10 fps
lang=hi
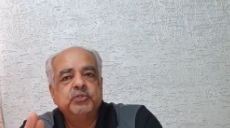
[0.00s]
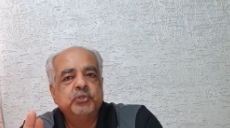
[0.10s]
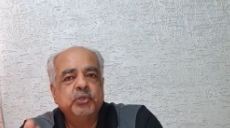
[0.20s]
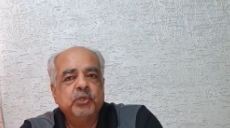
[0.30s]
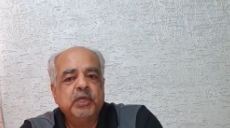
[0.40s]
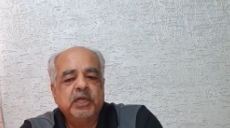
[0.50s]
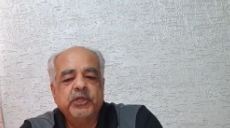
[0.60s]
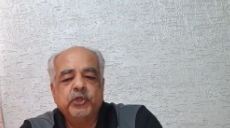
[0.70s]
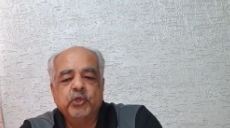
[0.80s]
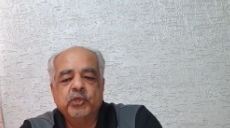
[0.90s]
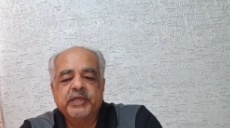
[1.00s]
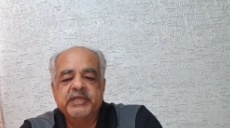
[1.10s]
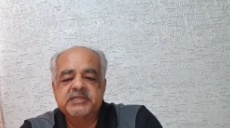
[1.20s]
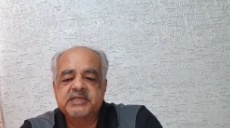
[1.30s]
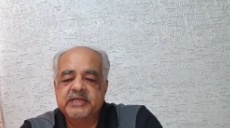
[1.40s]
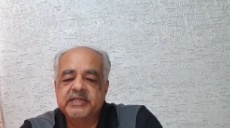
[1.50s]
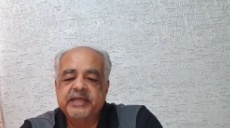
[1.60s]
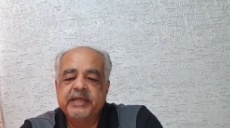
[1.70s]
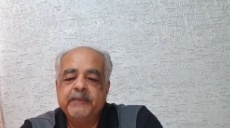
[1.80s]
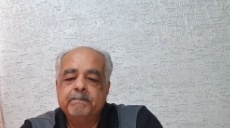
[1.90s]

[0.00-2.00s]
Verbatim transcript: दो अंडों की जर्दी